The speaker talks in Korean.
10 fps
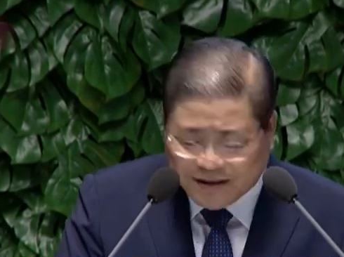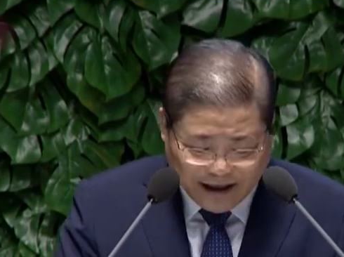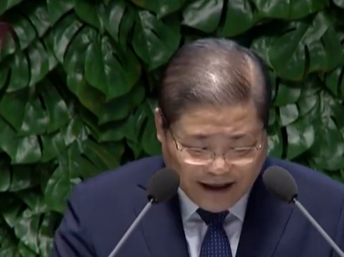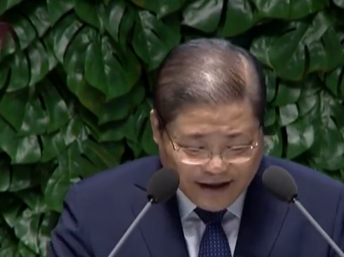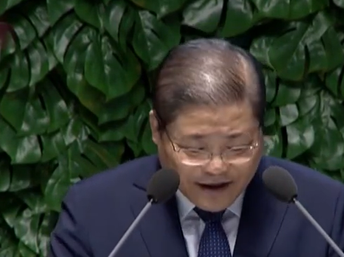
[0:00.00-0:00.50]

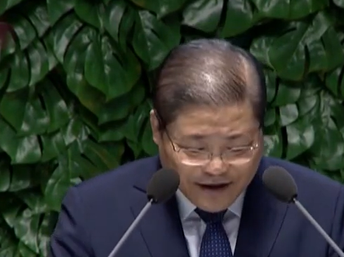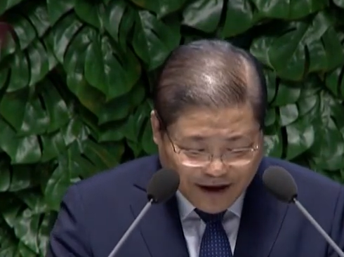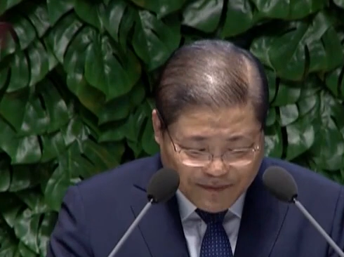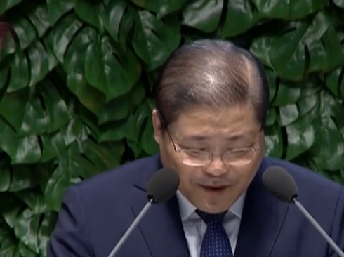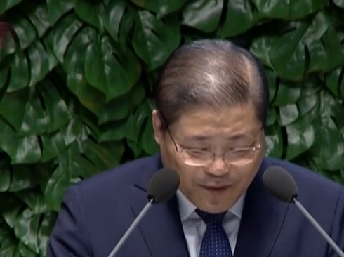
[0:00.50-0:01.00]
자
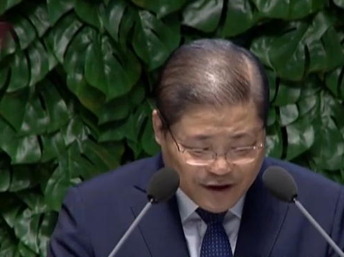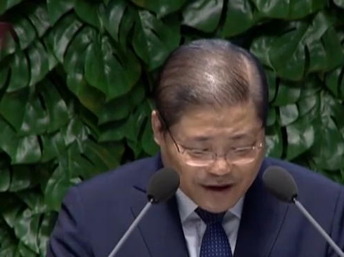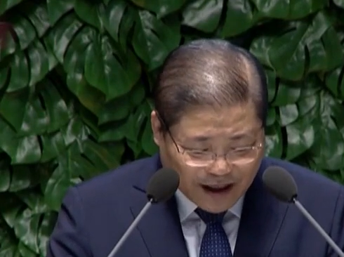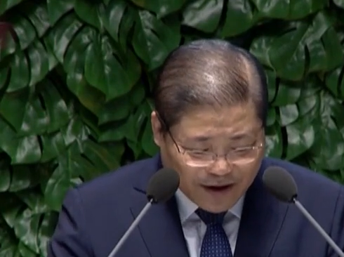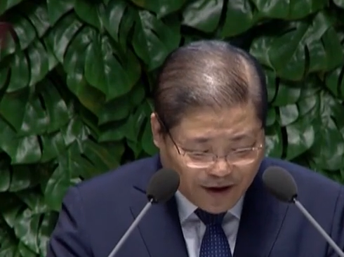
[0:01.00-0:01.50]
성경 한번
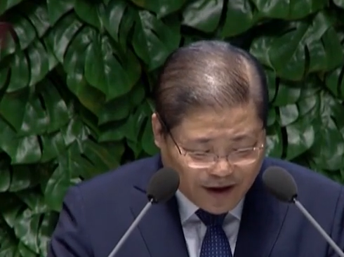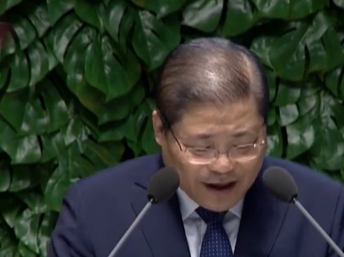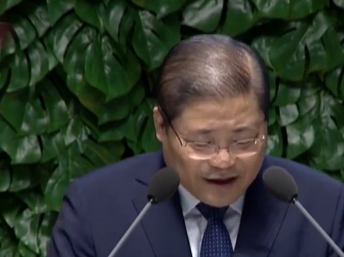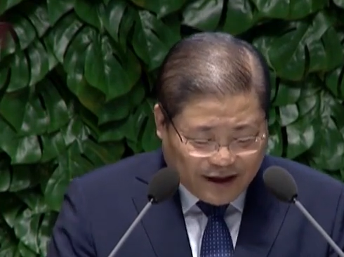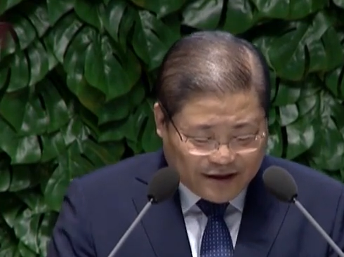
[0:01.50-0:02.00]
보실까요?
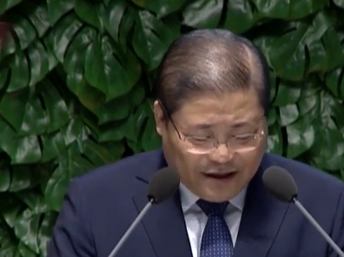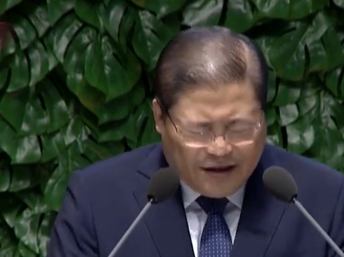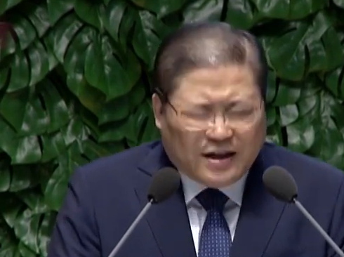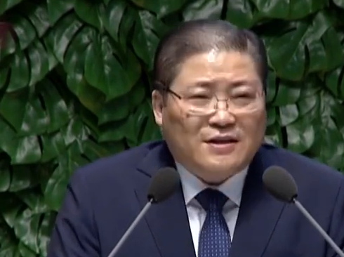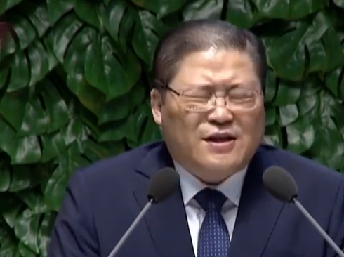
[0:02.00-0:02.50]
장세기 2장